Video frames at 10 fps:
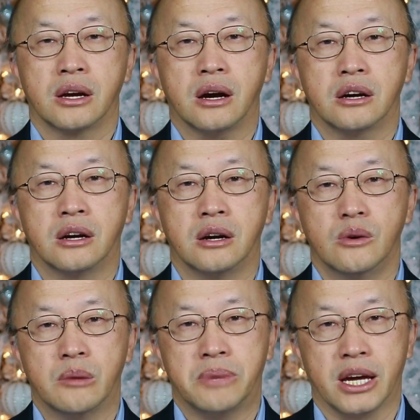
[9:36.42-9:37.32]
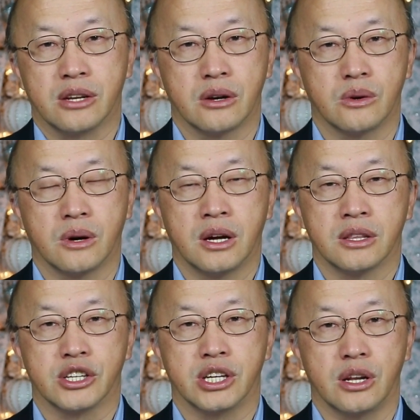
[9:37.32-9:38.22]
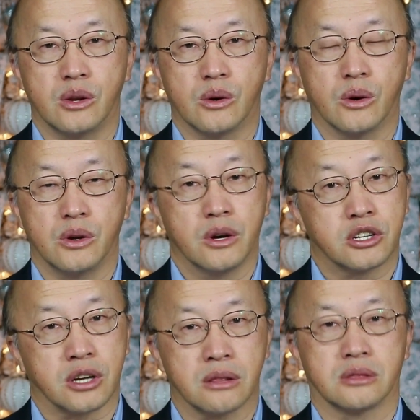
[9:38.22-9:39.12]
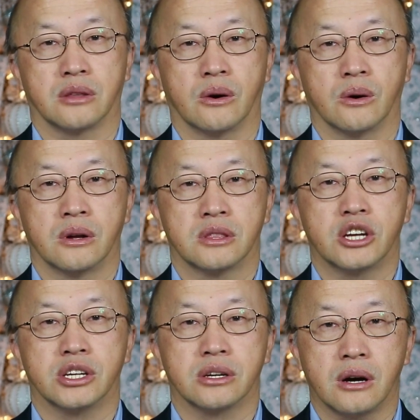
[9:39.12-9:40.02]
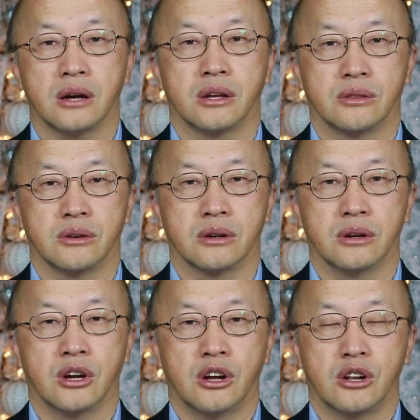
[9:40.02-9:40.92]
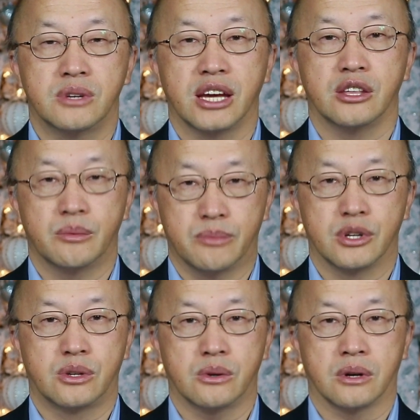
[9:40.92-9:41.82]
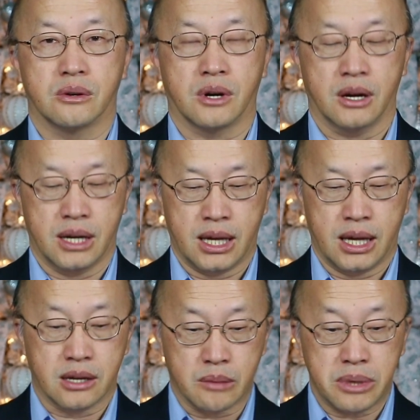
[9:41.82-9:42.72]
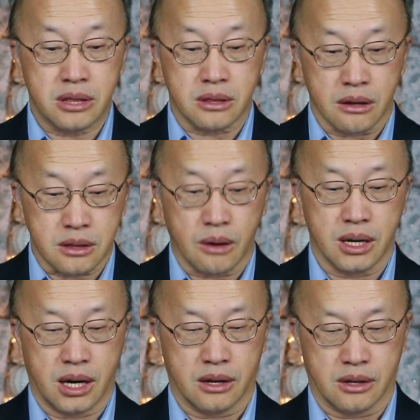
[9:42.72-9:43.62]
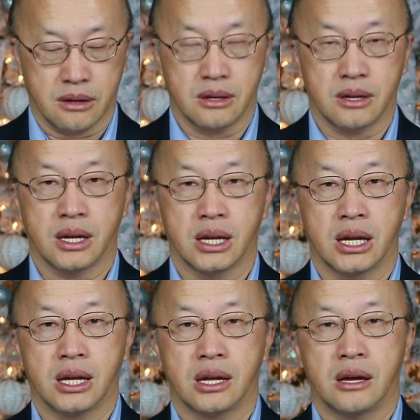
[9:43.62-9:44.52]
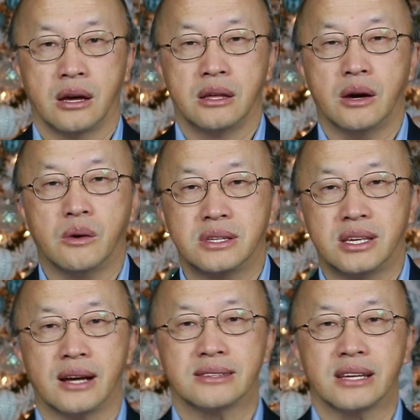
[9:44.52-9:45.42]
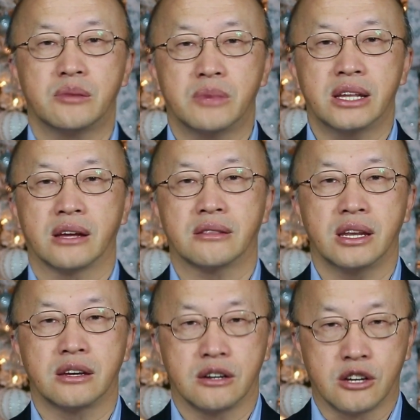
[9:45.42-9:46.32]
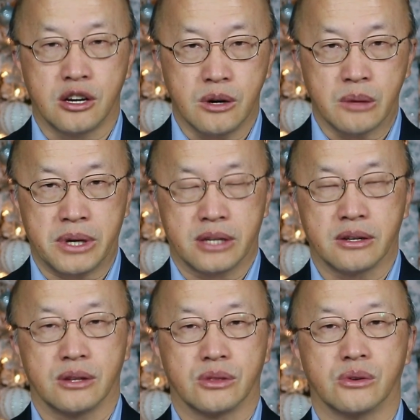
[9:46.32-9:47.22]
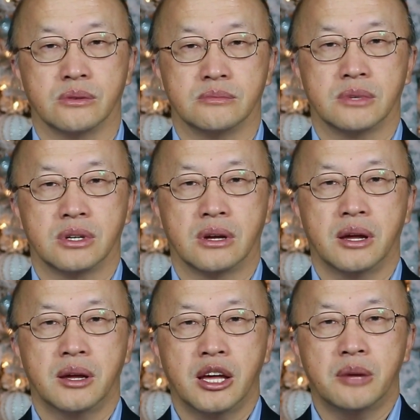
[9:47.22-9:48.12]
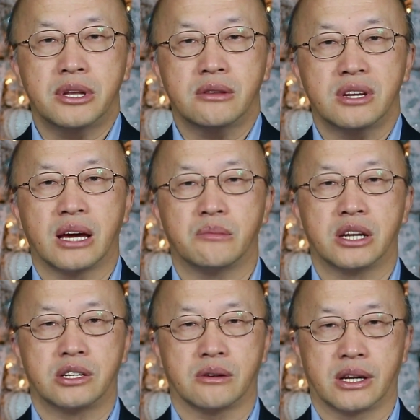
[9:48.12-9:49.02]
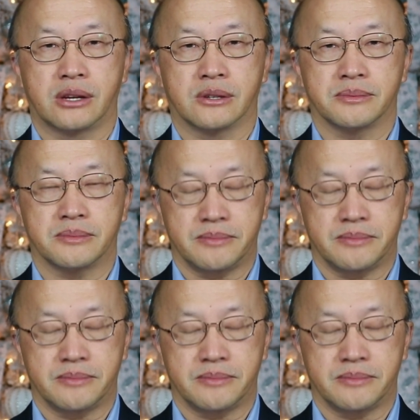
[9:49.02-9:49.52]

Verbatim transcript: các cứ ô phê cho lô thì chỉ lô yêu sợ tàu thì chỉ coi giờ từ cứ lưu nên yêu bổ chua nó để cả biết tỏ to là hơn nữa giờ ôi chàng sẽ lấy một ý chế tên này cứ cứ ô phê cho lửa tu biết tên này mình trong này nó